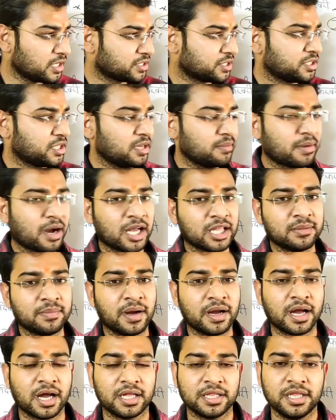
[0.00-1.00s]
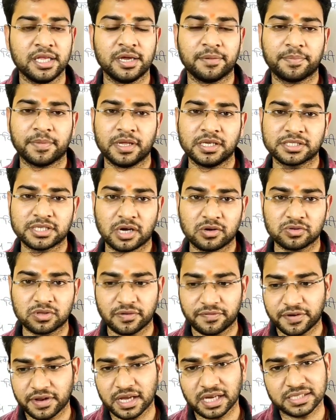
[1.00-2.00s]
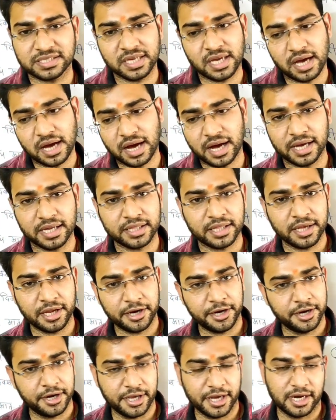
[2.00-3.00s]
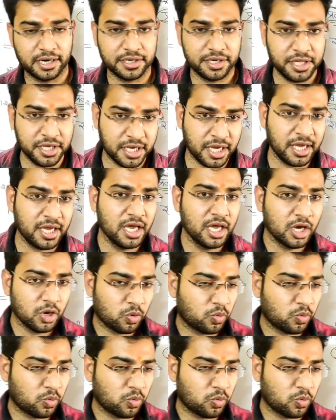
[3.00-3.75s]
इसी दिन महात्मा गांधी अपने साउथ अफ्रीका से आए थे इंडिया ठीक है